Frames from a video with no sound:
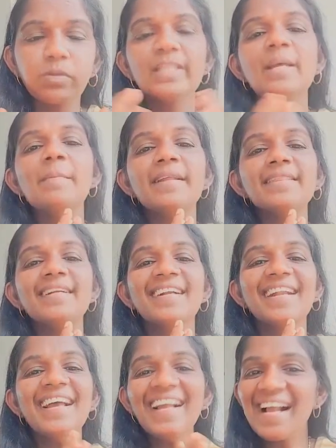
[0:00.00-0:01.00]
இந்த
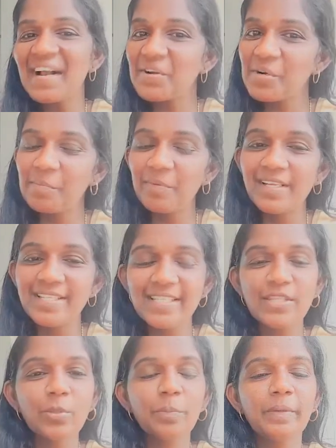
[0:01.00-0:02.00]
மெத்தடில் கொப்பளிச்சு
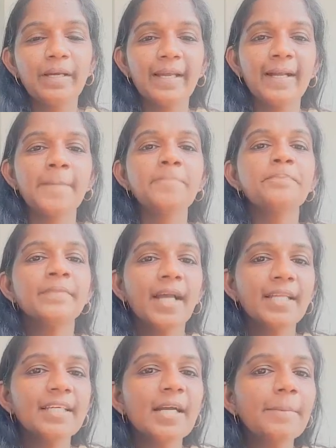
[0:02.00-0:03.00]
துப்புங்க
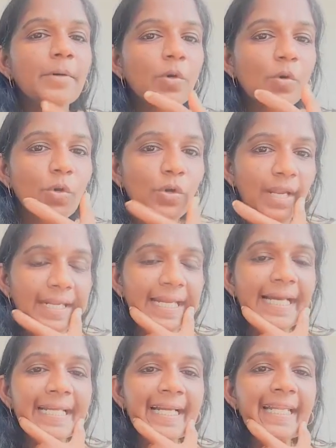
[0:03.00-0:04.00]
அதுக்கப்புறம் உங்களுடைய
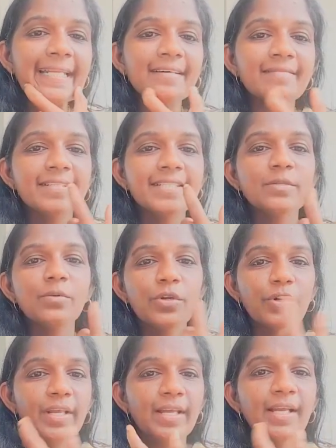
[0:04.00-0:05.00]
டங் கிளீனர் வச்சு
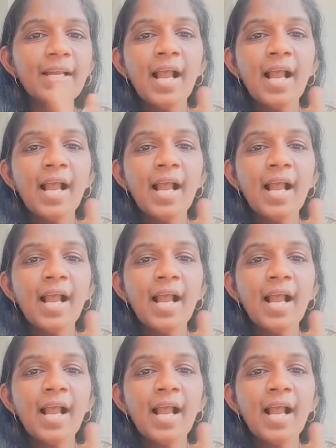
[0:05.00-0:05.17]
உங்களுடைய